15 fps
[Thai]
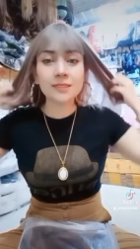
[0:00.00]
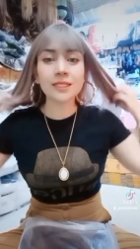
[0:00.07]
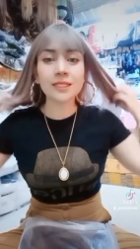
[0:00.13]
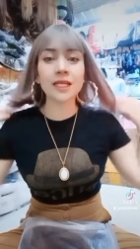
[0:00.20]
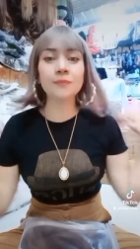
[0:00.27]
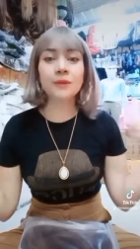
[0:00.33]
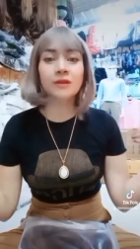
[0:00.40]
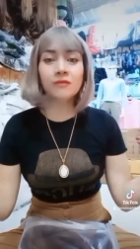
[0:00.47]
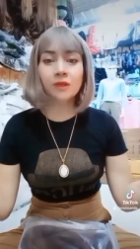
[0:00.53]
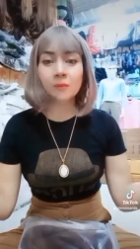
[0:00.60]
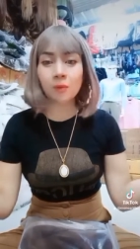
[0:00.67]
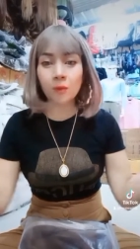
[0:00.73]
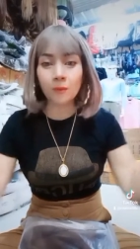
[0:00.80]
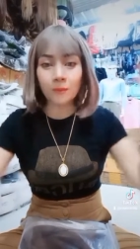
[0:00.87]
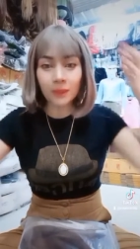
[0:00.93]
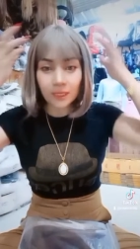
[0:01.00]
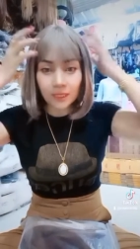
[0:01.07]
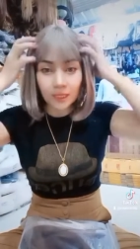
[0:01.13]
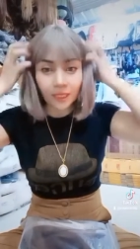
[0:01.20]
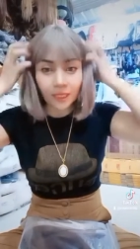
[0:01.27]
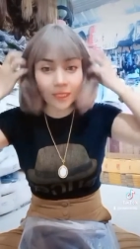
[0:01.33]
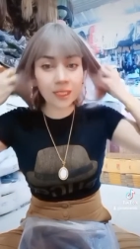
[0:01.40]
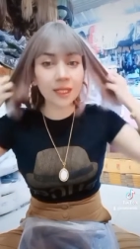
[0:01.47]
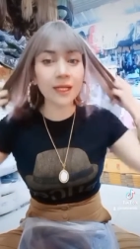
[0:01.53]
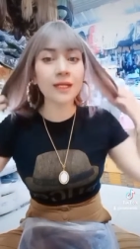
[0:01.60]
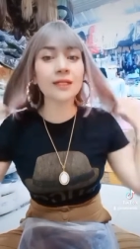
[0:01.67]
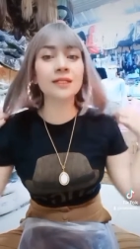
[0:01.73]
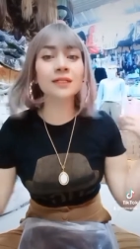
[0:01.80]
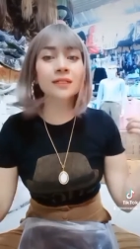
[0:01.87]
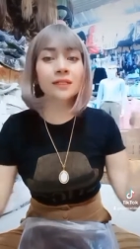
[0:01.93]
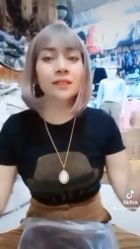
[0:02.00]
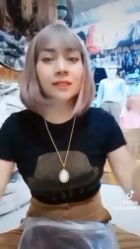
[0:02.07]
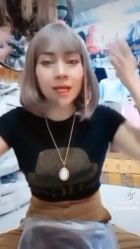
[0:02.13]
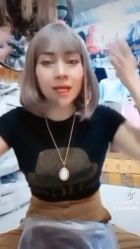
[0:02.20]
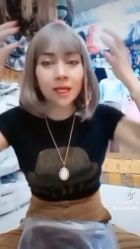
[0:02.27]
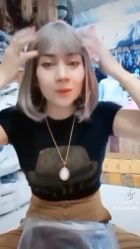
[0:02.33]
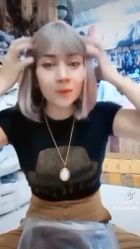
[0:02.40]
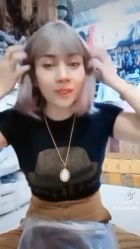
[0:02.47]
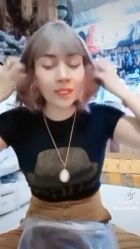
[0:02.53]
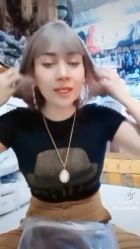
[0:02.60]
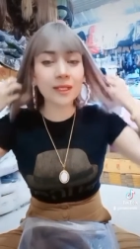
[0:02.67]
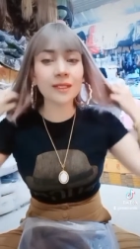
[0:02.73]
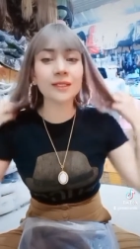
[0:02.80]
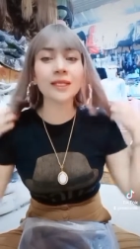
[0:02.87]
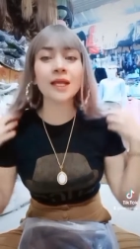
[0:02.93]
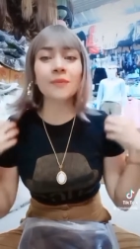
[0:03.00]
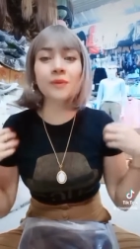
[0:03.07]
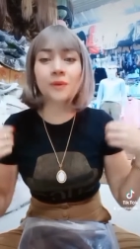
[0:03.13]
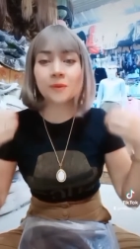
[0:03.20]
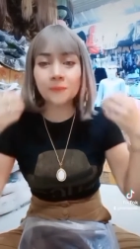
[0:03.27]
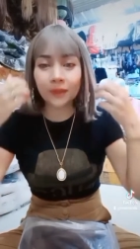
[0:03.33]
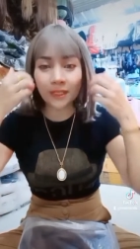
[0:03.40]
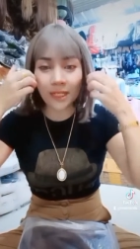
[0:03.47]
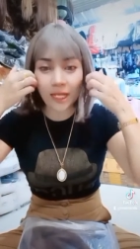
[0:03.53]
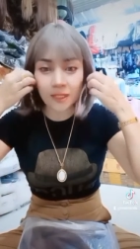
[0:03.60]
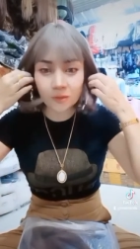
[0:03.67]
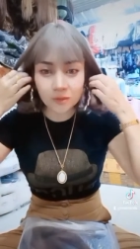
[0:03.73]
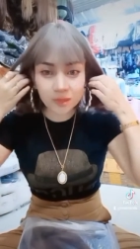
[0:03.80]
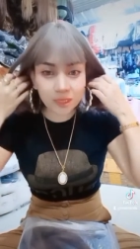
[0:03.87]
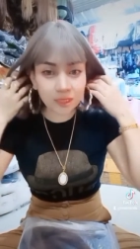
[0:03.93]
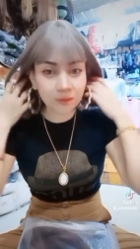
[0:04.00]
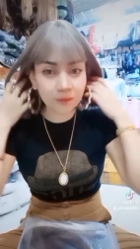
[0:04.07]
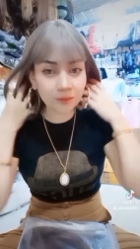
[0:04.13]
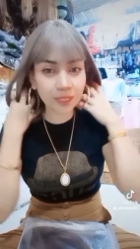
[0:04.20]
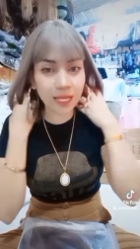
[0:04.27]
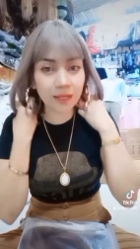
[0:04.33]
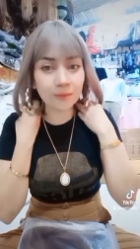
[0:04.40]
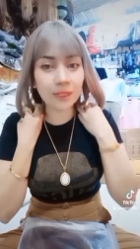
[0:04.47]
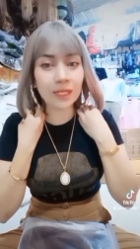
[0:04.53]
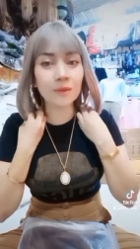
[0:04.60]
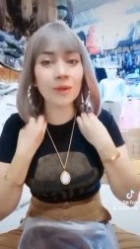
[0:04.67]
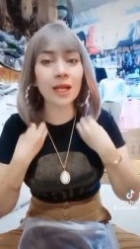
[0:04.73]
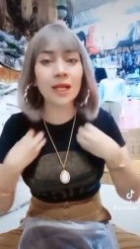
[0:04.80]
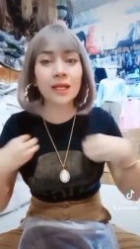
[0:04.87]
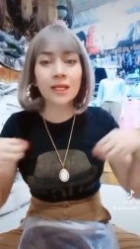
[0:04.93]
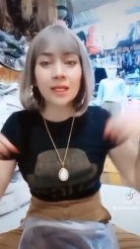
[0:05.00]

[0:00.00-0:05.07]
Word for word: ใส่เป็นวิกผมไปเลยเนี่ยค่ะคืออย่างรุ่นเนี้ยอย่างพี่วัปเปิลเนี่ยอายุ 43 แล้วอะ